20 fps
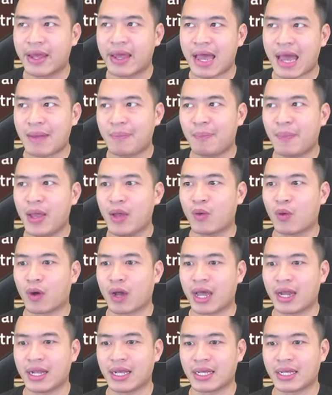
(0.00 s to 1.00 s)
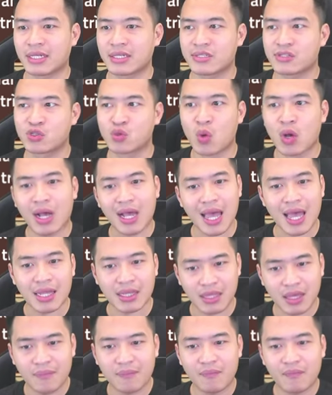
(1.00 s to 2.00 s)
HP của kẻ địch xuống càng
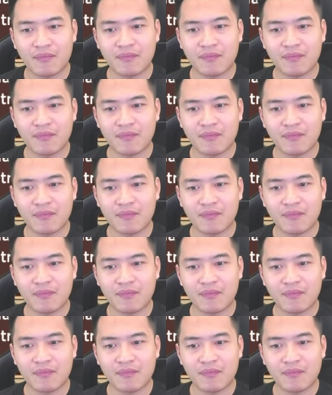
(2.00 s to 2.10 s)
thấp